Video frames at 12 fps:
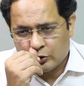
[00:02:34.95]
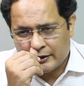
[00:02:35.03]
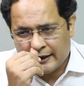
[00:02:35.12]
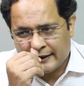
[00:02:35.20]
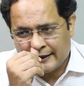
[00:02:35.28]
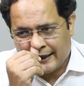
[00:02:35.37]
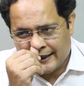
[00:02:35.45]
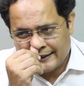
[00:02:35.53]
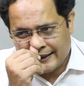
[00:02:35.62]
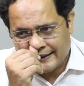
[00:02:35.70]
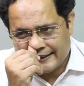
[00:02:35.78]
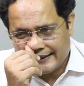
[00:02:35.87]
जो किरदार
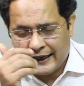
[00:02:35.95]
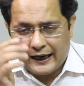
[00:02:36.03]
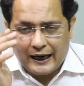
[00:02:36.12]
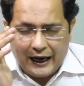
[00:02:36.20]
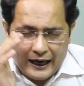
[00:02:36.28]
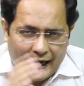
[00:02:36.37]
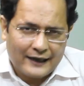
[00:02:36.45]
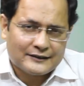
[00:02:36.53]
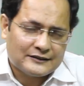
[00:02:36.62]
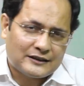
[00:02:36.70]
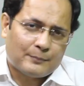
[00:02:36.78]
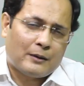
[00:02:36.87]
अदा किया
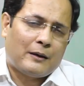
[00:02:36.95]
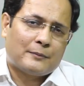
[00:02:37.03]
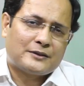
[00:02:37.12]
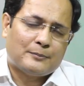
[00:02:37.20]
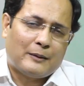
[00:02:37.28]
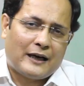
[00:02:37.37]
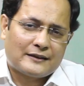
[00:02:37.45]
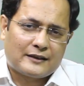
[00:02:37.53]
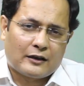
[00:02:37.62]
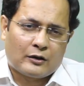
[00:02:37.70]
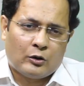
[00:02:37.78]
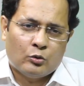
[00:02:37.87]
आज जब हम आपसे बात
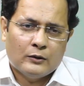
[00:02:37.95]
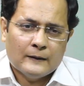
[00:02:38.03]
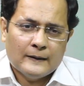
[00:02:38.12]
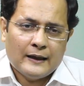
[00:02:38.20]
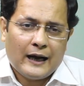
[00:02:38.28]
कर रहा हूँ